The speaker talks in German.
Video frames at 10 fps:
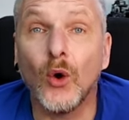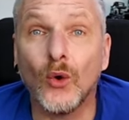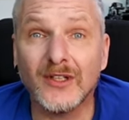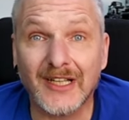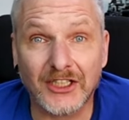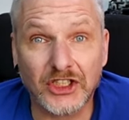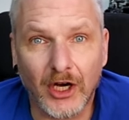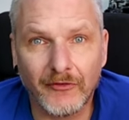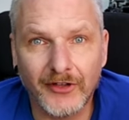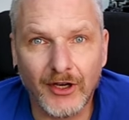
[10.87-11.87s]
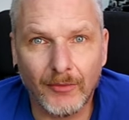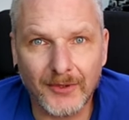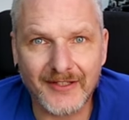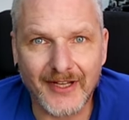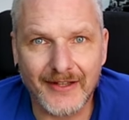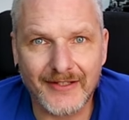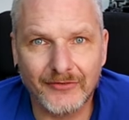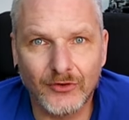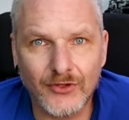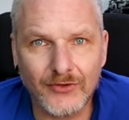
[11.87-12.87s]
Und dann schauen wir, ob das Ganze
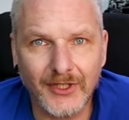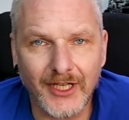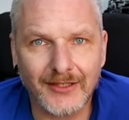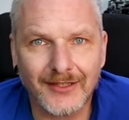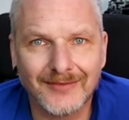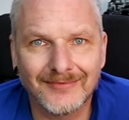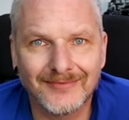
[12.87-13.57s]
funktioniert.